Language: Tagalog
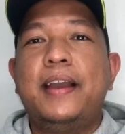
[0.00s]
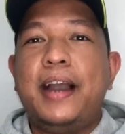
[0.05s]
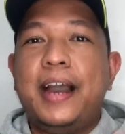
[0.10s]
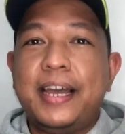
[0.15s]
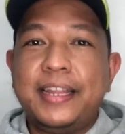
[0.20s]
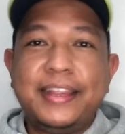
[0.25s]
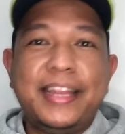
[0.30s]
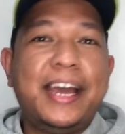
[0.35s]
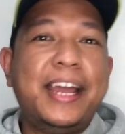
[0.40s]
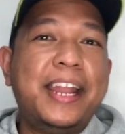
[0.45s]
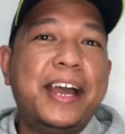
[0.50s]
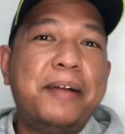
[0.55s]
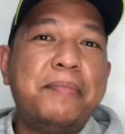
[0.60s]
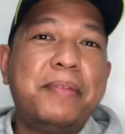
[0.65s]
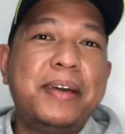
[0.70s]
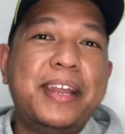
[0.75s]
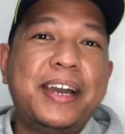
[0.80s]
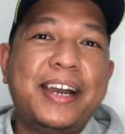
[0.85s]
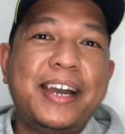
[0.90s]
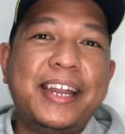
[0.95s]
At
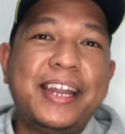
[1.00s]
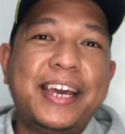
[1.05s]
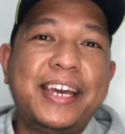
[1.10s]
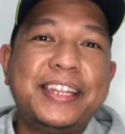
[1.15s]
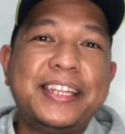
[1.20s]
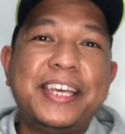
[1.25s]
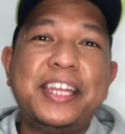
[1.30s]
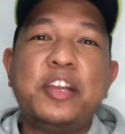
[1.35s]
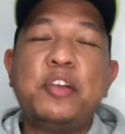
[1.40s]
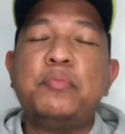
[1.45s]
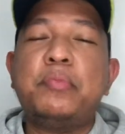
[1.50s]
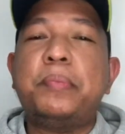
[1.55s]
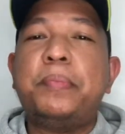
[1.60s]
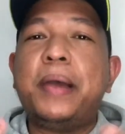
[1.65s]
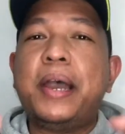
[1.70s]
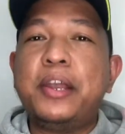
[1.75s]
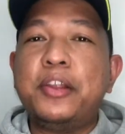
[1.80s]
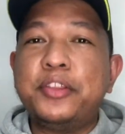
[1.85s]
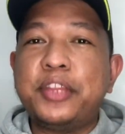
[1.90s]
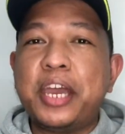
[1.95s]
nalaman na nga natin kung
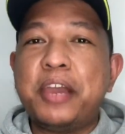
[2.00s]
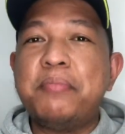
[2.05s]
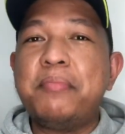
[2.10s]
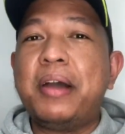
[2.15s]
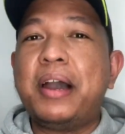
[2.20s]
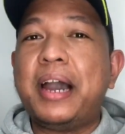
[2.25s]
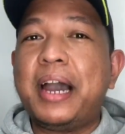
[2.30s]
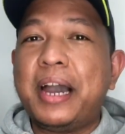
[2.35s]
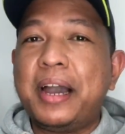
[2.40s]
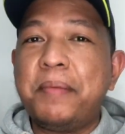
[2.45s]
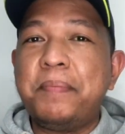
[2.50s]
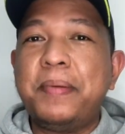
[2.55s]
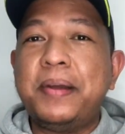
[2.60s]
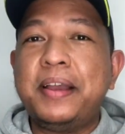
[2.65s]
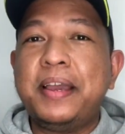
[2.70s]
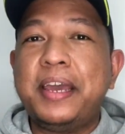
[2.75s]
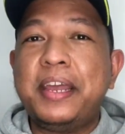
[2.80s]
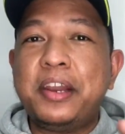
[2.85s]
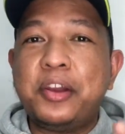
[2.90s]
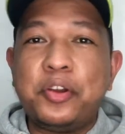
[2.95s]
paano tayo
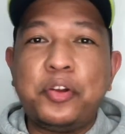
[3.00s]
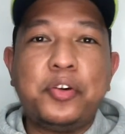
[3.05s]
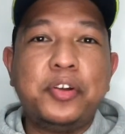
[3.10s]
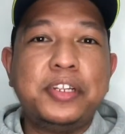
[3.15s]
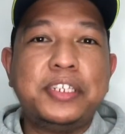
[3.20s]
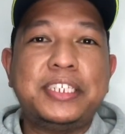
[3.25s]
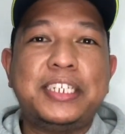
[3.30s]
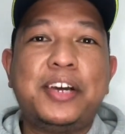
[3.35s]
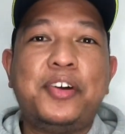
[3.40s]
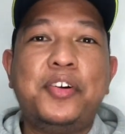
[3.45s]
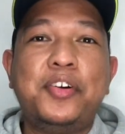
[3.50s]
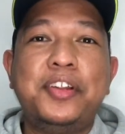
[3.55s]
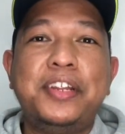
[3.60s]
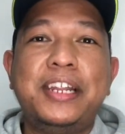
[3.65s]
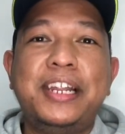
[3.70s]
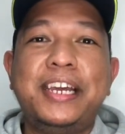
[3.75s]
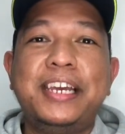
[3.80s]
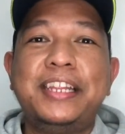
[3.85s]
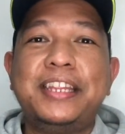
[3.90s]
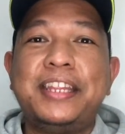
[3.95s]
makakapag-enroll sa
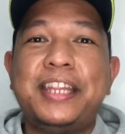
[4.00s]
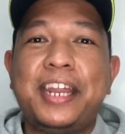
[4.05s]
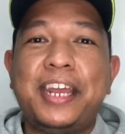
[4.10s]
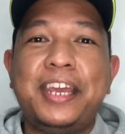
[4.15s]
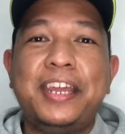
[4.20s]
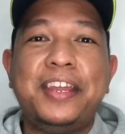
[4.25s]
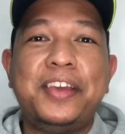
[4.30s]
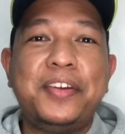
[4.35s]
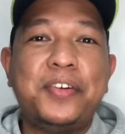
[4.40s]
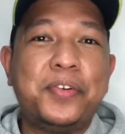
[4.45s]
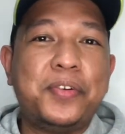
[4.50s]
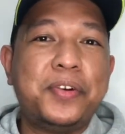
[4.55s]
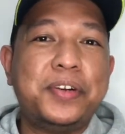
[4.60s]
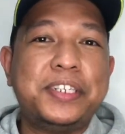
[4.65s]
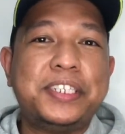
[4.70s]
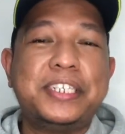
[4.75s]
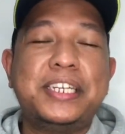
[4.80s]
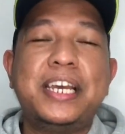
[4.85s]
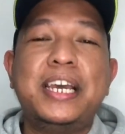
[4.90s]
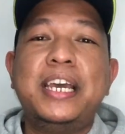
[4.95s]
online training
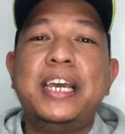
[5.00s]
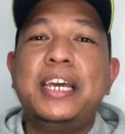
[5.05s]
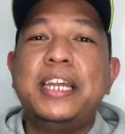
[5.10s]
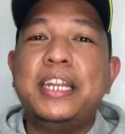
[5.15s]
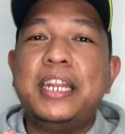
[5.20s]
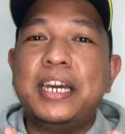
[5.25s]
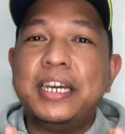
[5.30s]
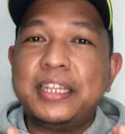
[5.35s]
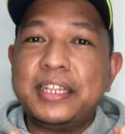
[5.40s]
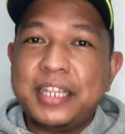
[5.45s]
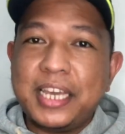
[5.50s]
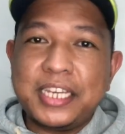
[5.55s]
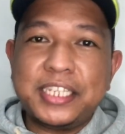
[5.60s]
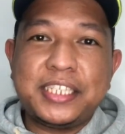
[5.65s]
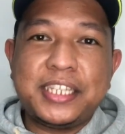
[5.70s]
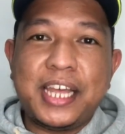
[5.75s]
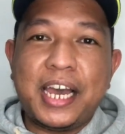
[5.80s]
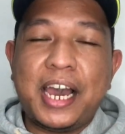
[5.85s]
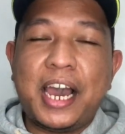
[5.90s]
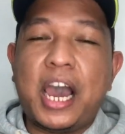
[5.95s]
course ng
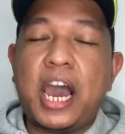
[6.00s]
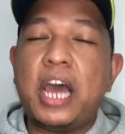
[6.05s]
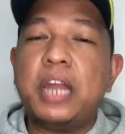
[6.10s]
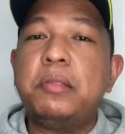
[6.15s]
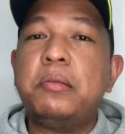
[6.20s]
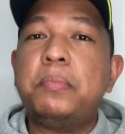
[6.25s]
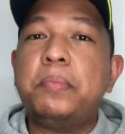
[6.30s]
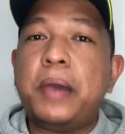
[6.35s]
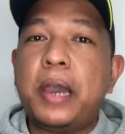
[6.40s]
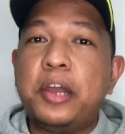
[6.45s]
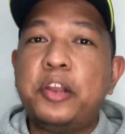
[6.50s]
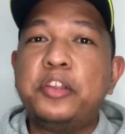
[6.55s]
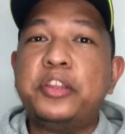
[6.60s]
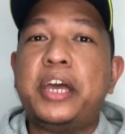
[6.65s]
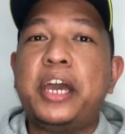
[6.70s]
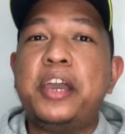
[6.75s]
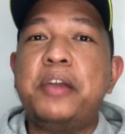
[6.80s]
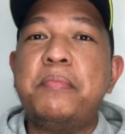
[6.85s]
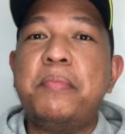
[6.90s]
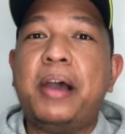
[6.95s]
TESDA at paano
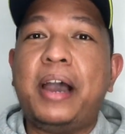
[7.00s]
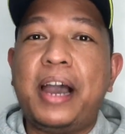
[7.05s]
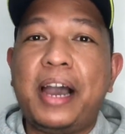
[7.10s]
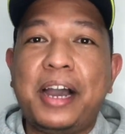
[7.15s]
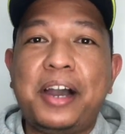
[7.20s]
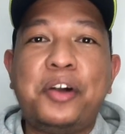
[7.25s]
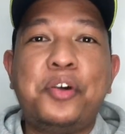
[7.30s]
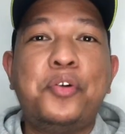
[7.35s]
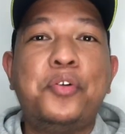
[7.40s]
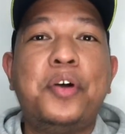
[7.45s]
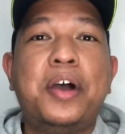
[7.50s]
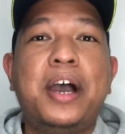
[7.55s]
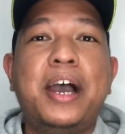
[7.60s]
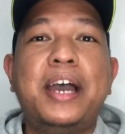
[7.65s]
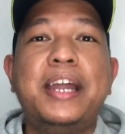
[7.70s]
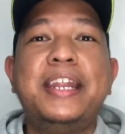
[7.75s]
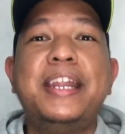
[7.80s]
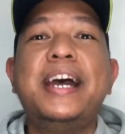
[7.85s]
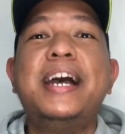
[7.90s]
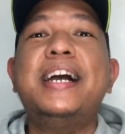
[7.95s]
tayo
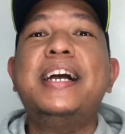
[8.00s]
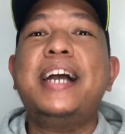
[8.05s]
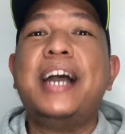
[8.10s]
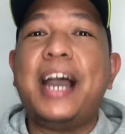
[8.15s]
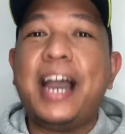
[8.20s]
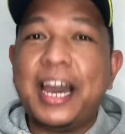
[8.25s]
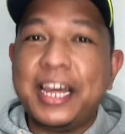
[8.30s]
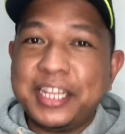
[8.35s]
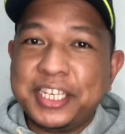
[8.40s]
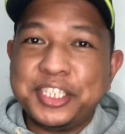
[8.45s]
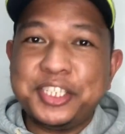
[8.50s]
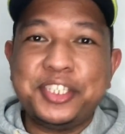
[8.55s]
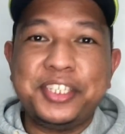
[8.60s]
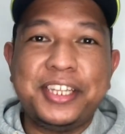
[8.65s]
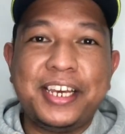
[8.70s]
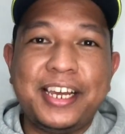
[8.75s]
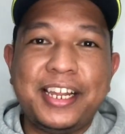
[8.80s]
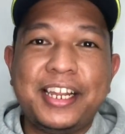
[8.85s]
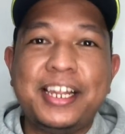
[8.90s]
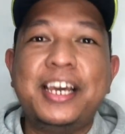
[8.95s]
makakakuha ng
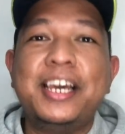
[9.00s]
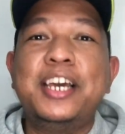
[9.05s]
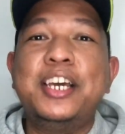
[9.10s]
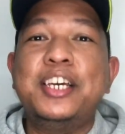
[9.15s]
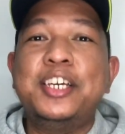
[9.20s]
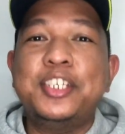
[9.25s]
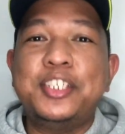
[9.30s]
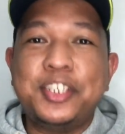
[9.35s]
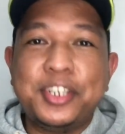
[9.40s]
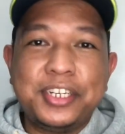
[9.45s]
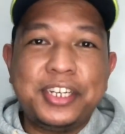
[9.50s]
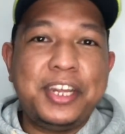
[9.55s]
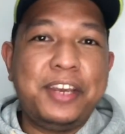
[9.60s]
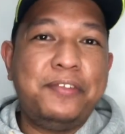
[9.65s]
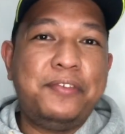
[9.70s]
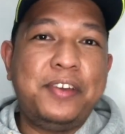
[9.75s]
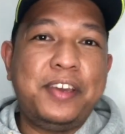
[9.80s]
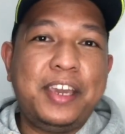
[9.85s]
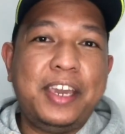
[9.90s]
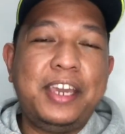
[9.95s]
additional
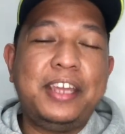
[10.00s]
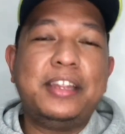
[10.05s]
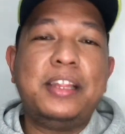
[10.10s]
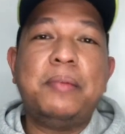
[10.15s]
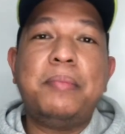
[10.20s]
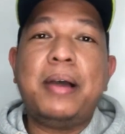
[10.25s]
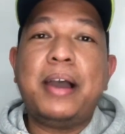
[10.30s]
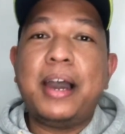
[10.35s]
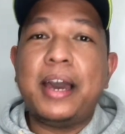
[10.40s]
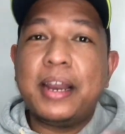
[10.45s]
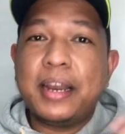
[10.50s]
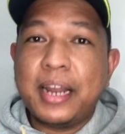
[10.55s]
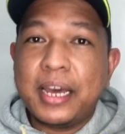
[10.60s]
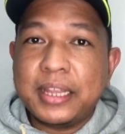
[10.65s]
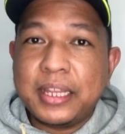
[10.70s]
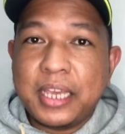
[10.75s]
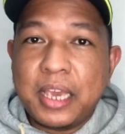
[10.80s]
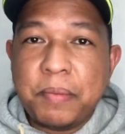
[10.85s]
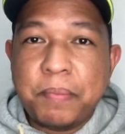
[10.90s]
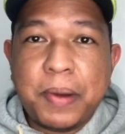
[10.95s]
certificate na maaari
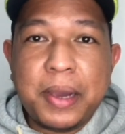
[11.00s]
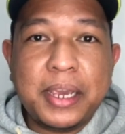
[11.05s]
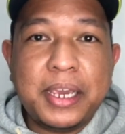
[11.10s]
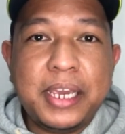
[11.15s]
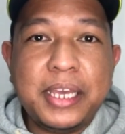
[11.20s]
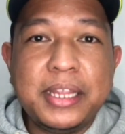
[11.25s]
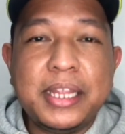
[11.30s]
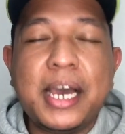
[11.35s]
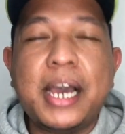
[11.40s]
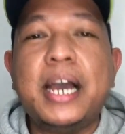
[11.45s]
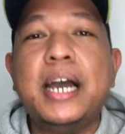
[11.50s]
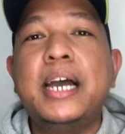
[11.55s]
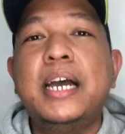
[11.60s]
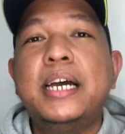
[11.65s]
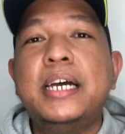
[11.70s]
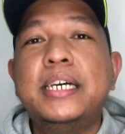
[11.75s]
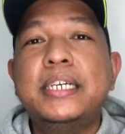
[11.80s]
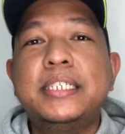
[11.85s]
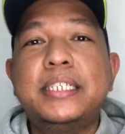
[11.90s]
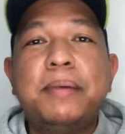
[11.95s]
nating ipakita
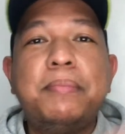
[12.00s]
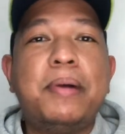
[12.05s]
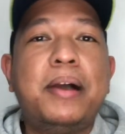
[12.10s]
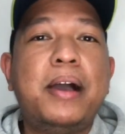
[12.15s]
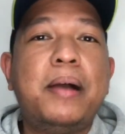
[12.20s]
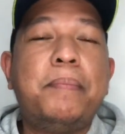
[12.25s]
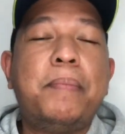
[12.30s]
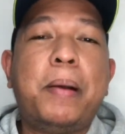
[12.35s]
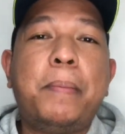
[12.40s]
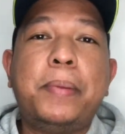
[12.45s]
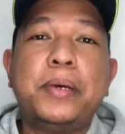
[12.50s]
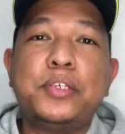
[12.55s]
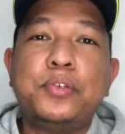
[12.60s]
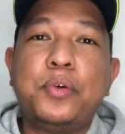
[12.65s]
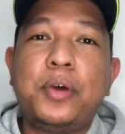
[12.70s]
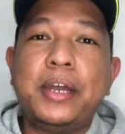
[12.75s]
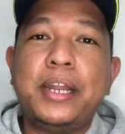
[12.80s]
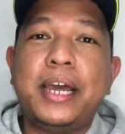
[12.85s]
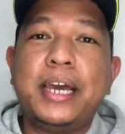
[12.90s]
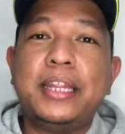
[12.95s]
sa mga
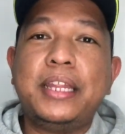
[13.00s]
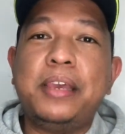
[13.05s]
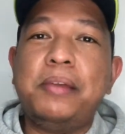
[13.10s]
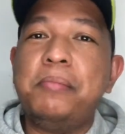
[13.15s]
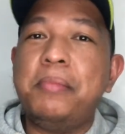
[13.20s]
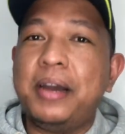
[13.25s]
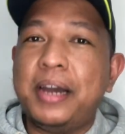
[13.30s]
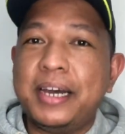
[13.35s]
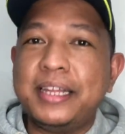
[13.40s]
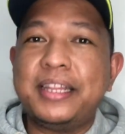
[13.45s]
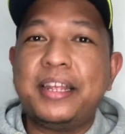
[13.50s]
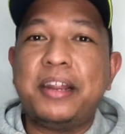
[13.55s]
papasukan nating mga